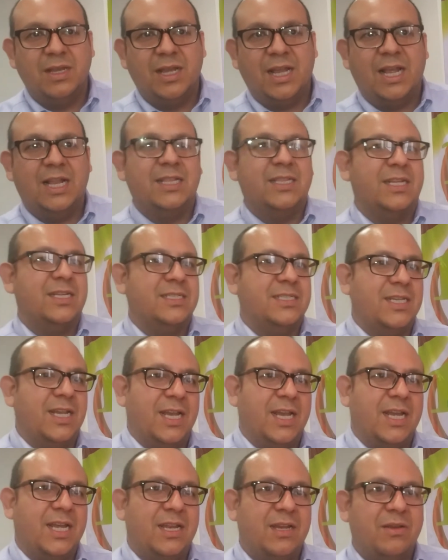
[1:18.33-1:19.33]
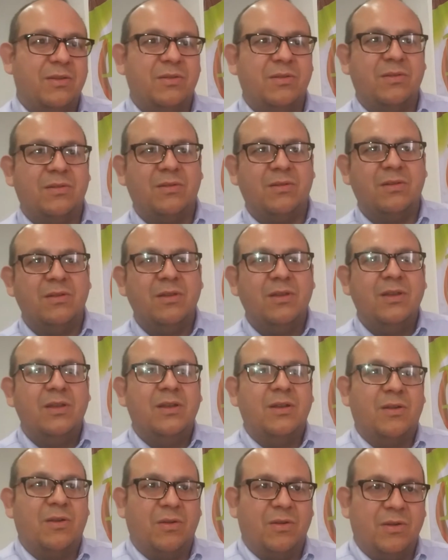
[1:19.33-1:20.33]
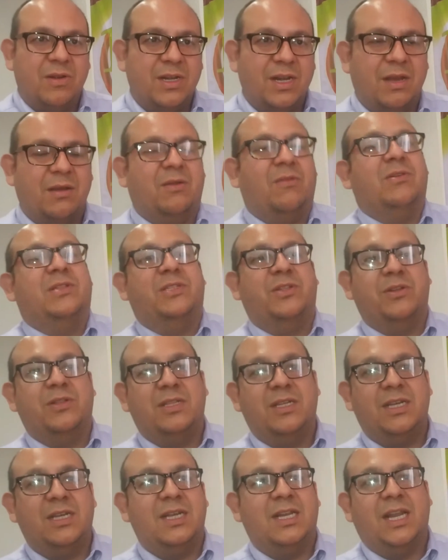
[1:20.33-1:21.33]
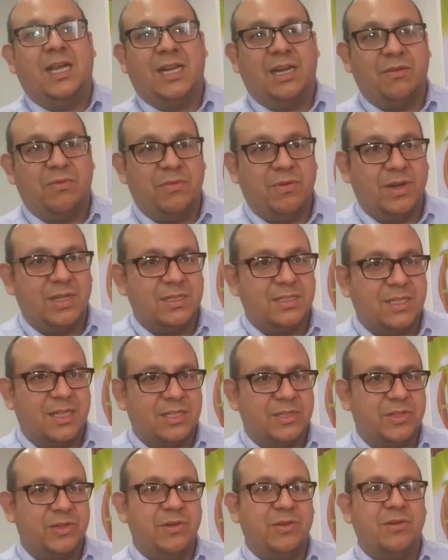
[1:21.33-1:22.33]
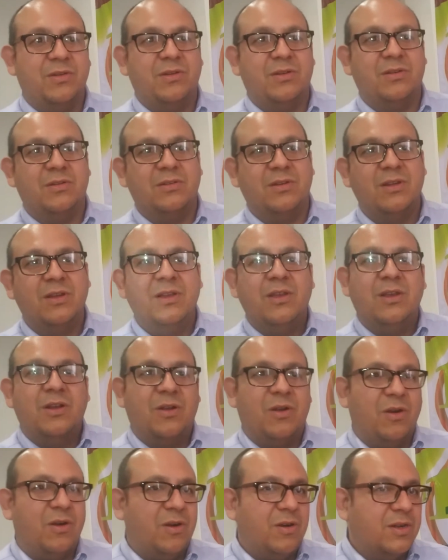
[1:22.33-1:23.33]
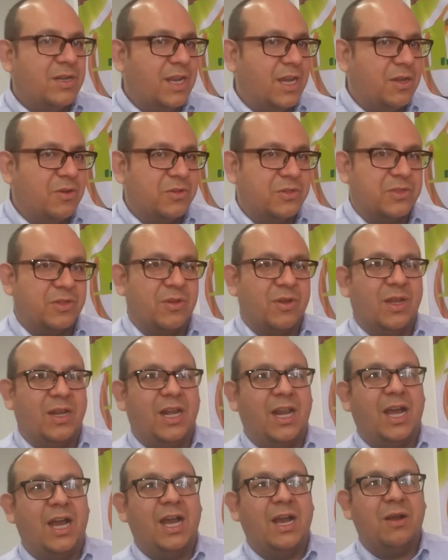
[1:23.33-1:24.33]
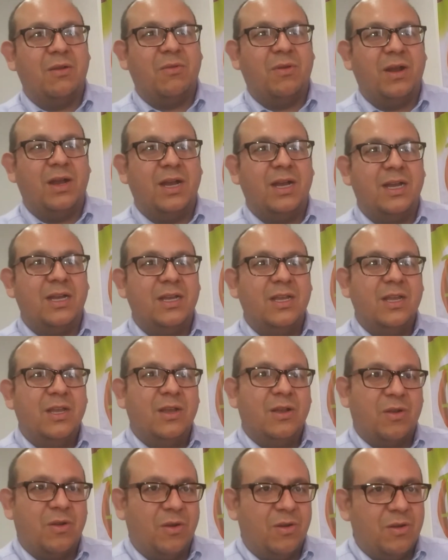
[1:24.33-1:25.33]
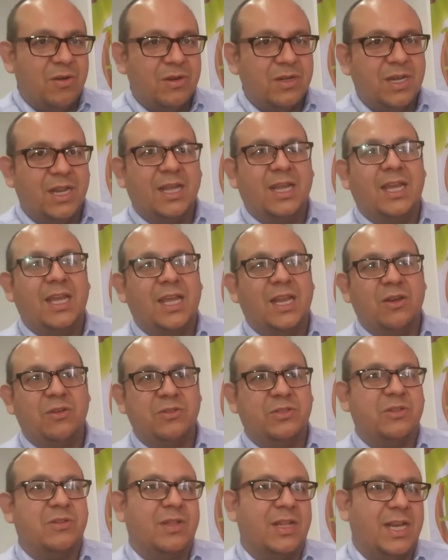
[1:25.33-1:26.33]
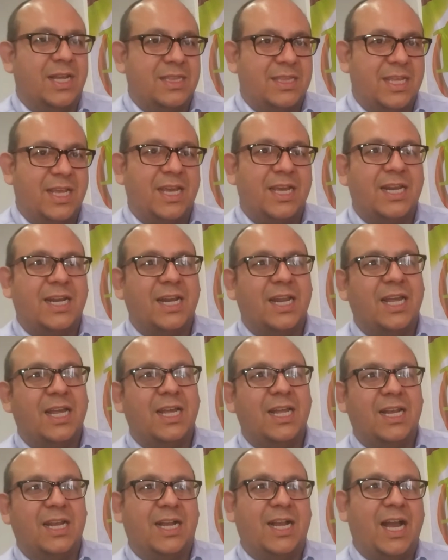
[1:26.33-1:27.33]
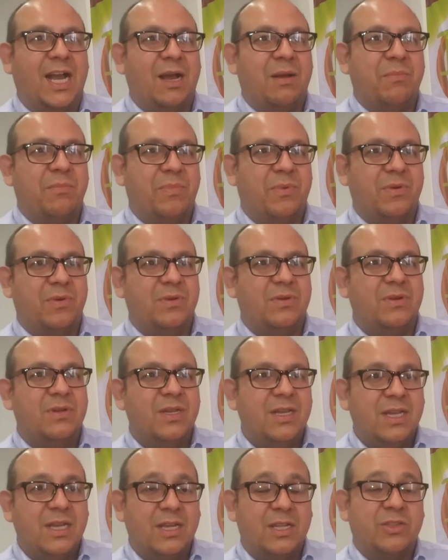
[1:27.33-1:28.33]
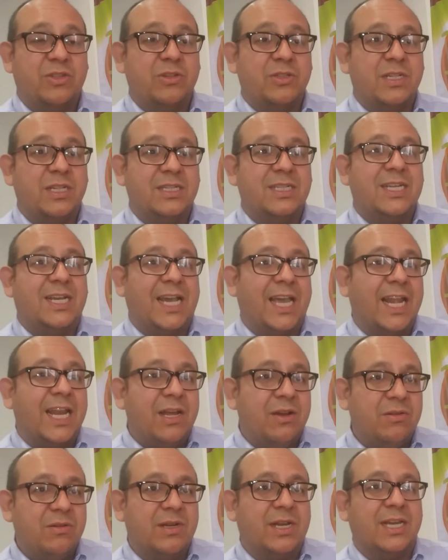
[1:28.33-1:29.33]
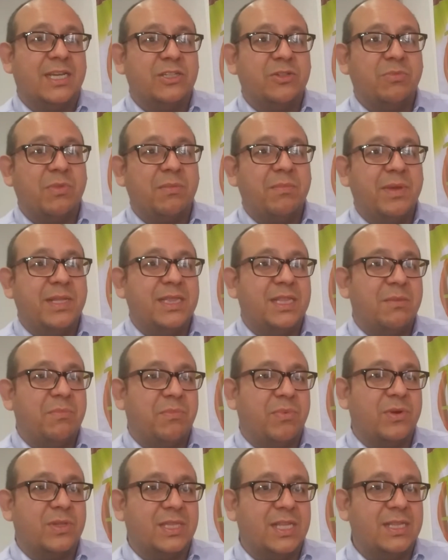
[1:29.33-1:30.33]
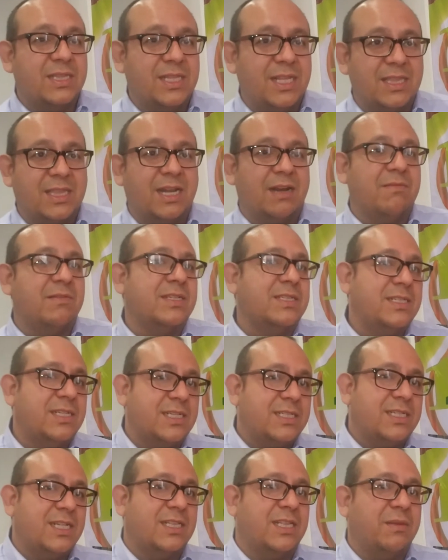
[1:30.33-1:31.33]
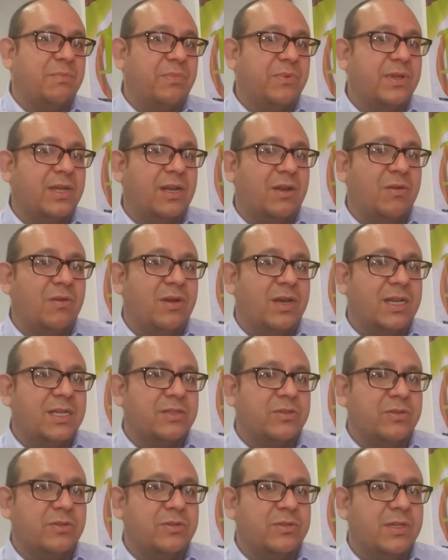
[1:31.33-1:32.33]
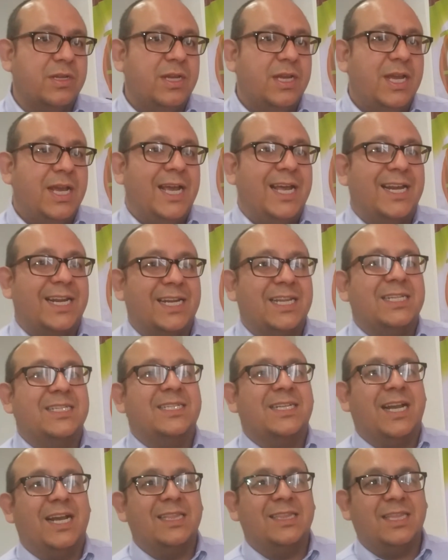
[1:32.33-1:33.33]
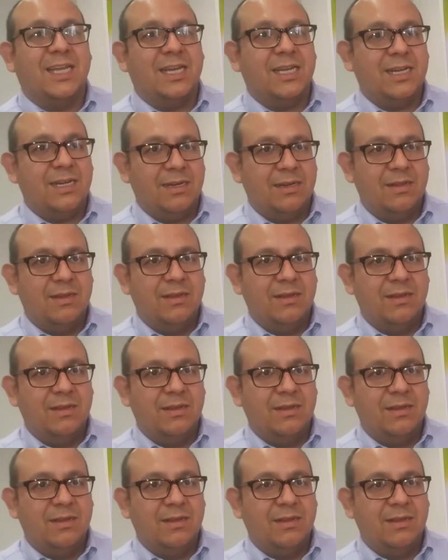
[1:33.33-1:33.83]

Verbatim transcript: el deshielo, con la cuestión de la reforestación, con el uso del agua, con eh, el uso de la tierra, el campo, entonces creo que es sumamente importante a través de este tipo de congresos rescatar